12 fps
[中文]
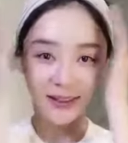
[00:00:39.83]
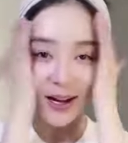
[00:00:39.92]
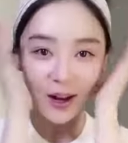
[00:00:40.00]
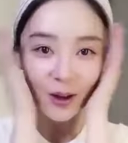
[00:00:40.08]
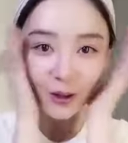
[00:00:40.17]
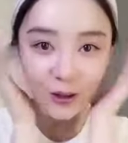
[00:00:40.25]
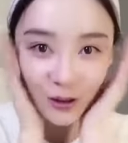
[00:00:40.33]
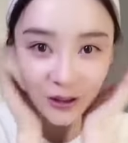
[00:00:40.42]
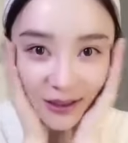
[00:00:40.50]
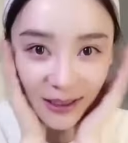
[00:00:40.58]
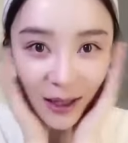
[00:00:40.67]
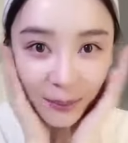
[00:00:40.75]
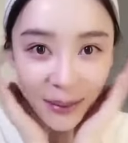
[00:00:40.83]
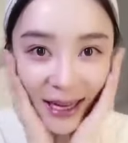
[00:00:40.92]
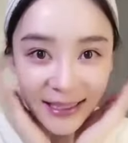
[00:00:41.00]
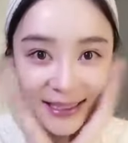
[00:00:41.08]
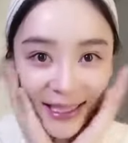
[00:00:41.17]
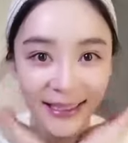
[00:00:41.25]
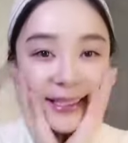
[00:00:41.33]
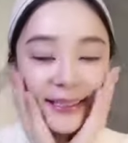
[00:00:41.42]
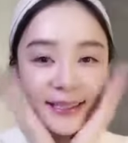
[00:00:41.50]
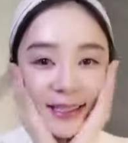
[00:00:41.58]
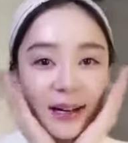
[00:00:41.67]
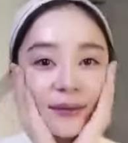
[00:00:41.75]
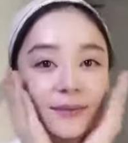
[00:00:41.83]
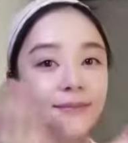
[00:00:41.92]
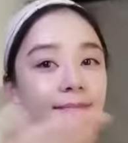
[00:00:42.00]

然后就是这样拍在脸上。